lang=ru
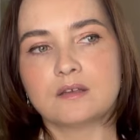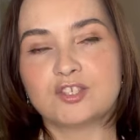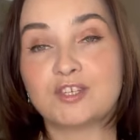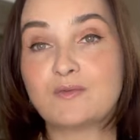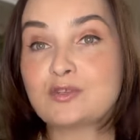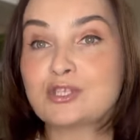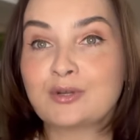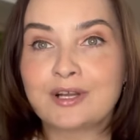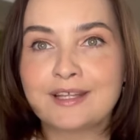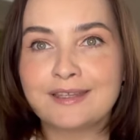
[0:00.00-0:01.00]
Чего здесь
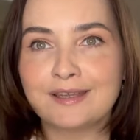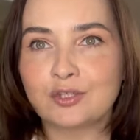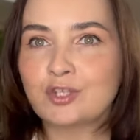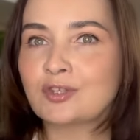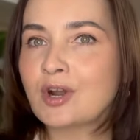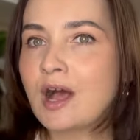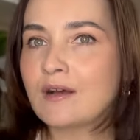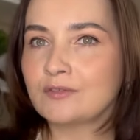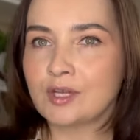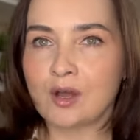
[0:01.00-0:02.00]
только нет, и
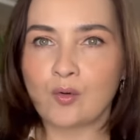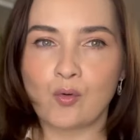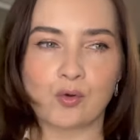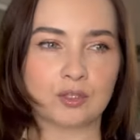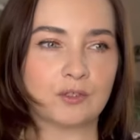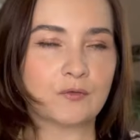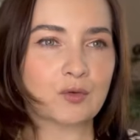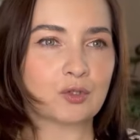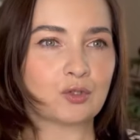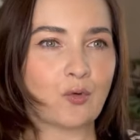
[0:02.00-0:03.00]
травные аккорды, и
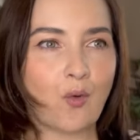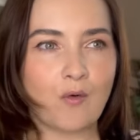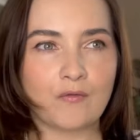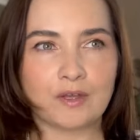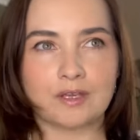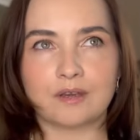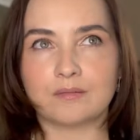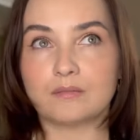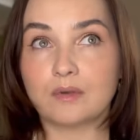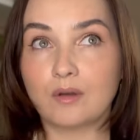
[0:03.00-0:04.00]

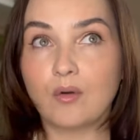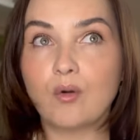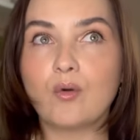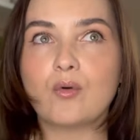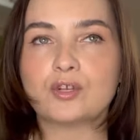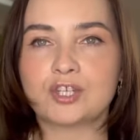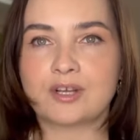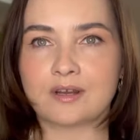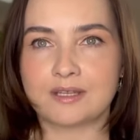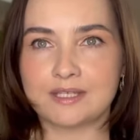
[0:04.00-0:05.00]
фруктовые,
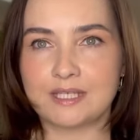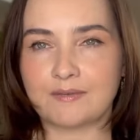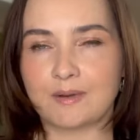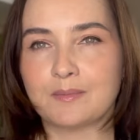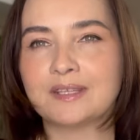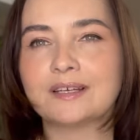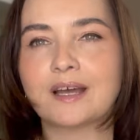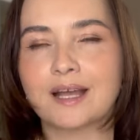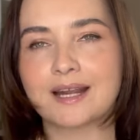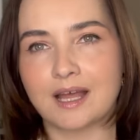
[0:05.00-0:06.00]
очень красиво,
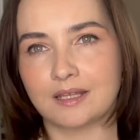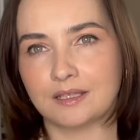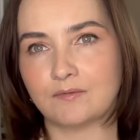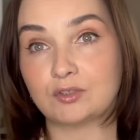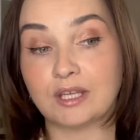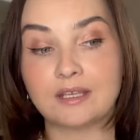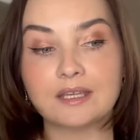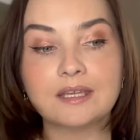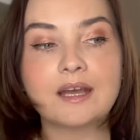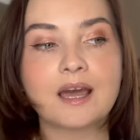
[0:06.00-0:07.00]
многогранно. Вот
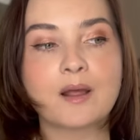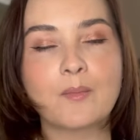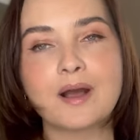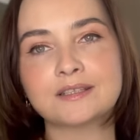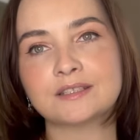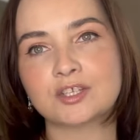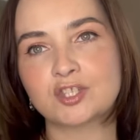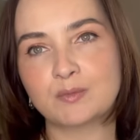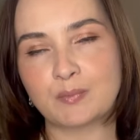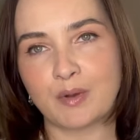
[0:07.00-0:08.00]
такие ароматы
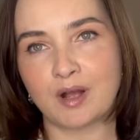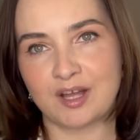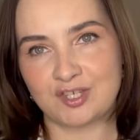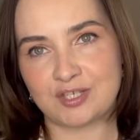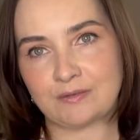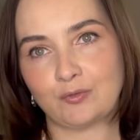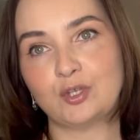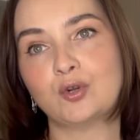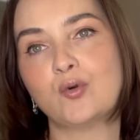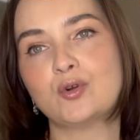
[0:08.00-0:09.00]
должны быть по качеству,
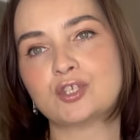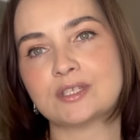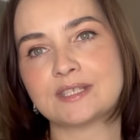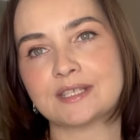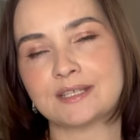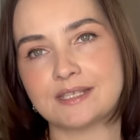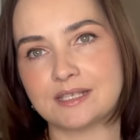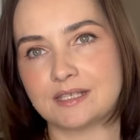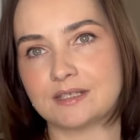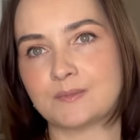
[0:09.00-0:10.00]
и хочется
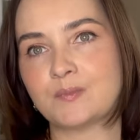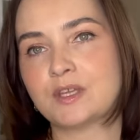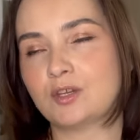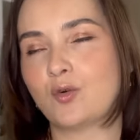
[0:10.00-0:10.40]
носить, и